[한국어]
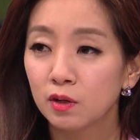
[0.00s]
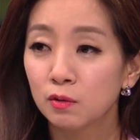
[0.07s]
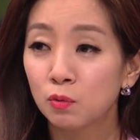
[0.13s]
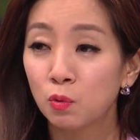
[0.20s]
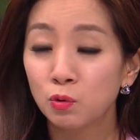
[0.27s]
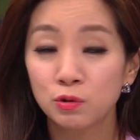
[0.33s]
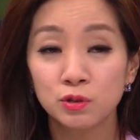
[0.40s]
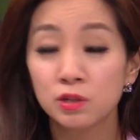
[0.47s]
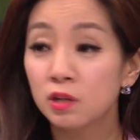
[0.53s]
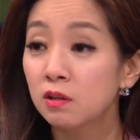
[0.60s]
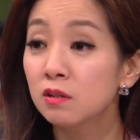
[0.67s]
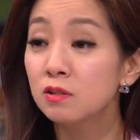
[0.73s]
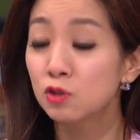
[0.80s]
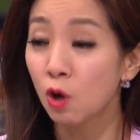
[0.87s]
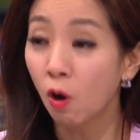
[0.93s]
그래서
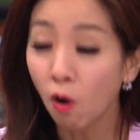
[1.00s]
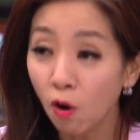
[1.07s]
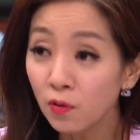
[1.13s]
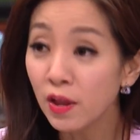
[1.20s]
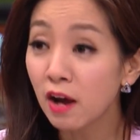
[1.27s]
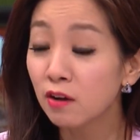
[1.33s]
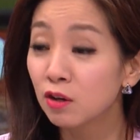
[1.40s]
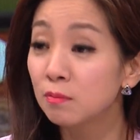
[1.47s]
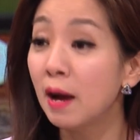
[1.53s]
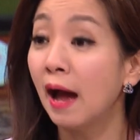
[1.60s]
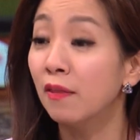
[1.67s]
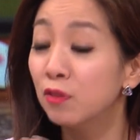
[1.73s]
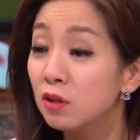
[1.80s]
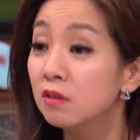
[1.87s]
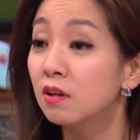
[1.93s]
고려시대는 전하 그러면 안
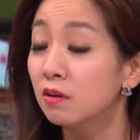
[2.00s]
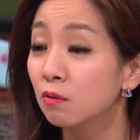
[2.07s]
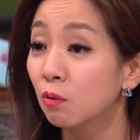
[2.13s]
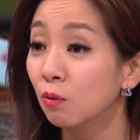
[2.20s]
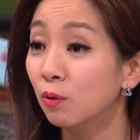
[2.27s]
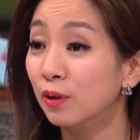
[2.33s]
된다는 거예요.